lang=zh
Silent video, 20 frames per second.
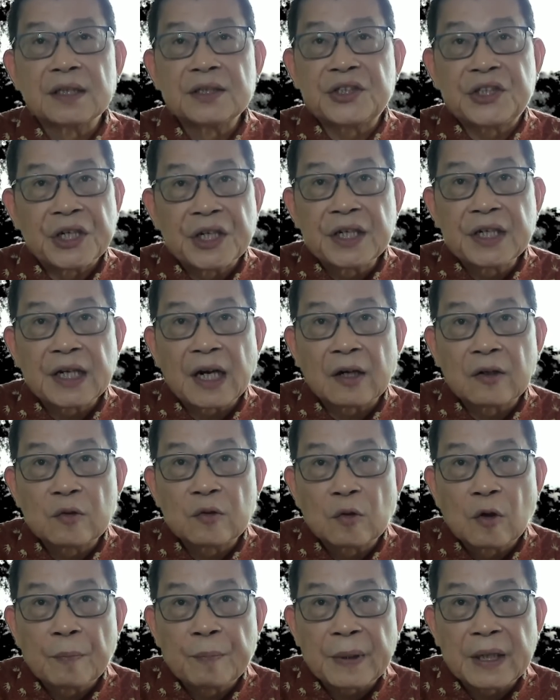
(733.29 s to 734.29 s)
秦刚
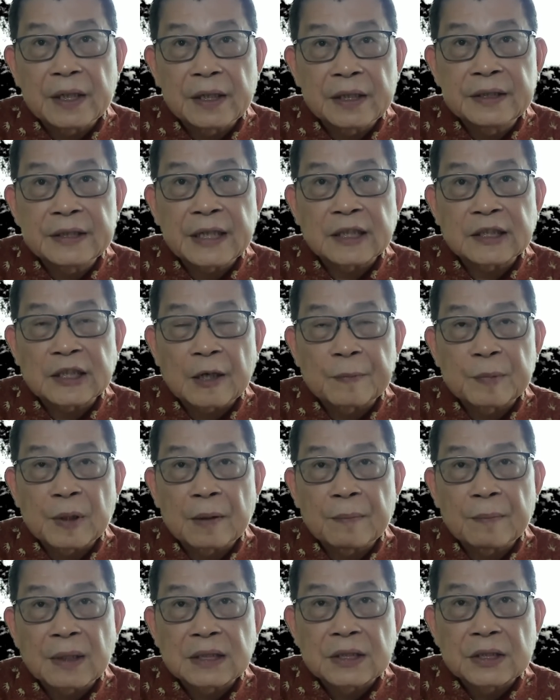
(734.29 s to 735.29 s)
如果被人大代
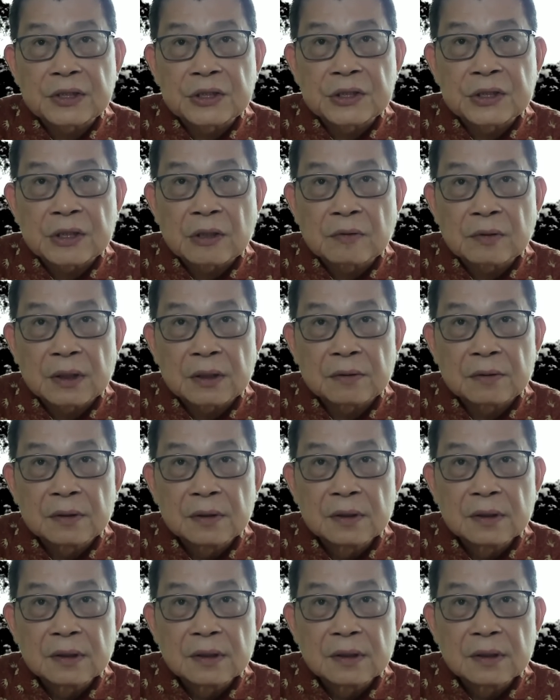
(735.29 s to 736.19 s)
表骂成是走狗，